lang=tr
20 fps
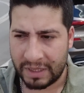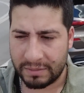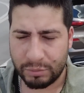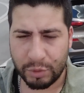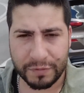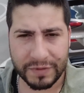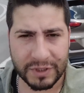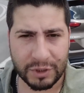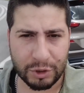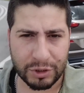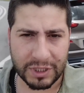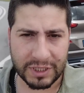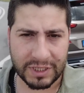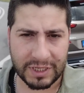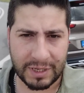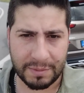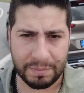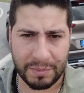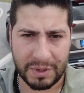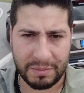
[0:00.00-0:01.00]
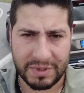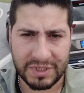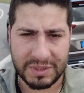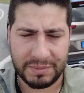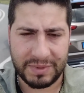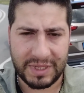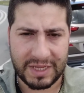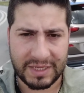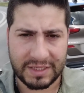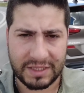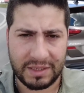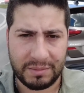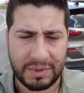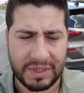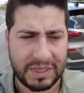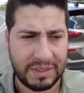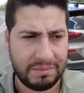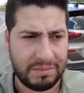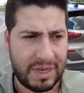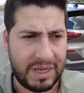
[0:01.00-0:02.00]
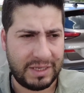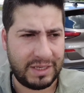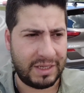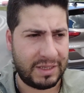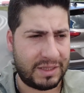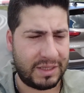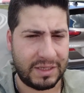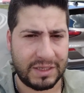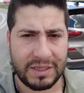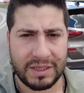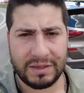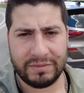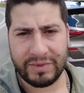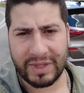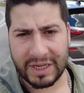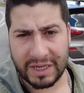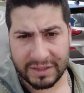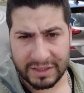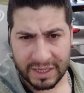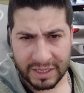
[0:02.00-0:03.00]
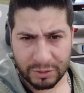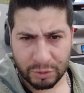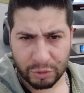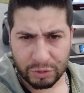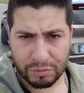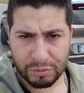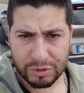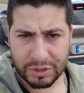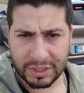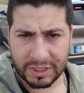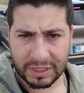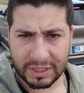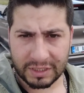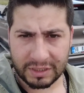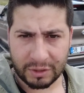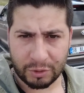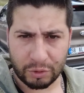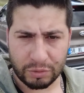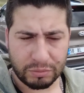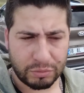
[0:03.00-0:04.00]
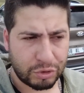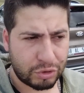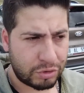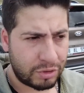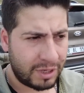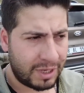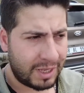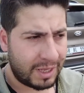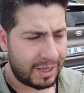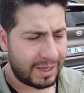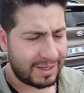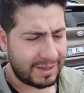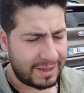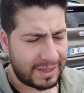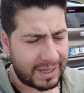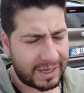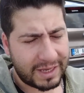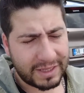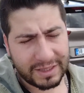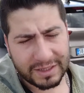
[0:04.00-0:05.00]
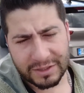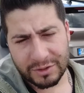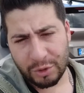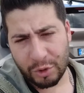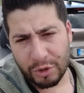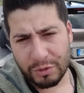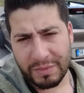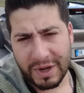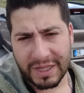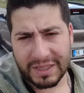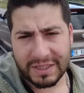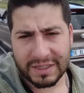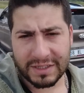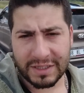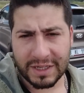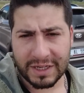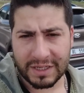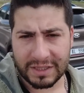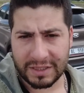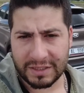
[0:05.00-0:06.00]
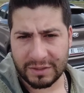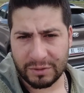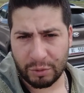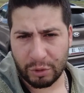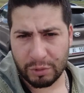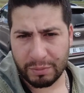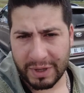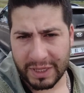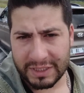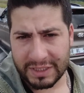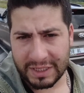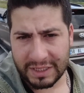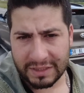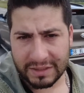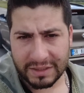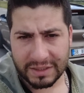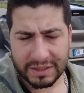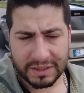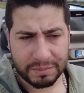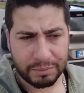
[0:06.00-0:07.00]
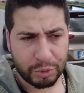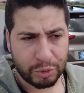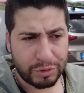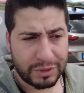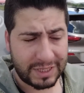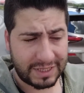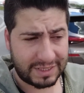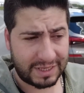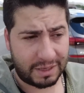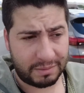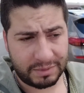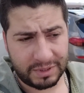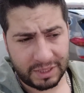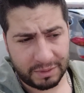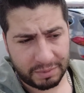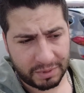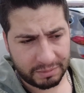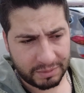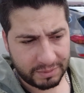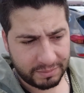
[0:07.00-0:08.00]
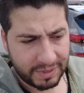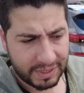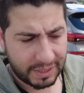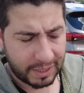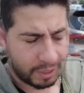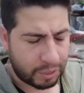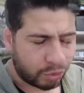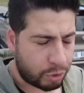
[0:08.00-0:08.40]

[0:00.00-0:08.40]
Bu videoları yapma amacım da aslında bakım maliyetleri ne kadar, günümüzde ne kadar olmuş, ne kadarı normaldir, ne kadarı normal değildir bunun hesabını yapabilmek.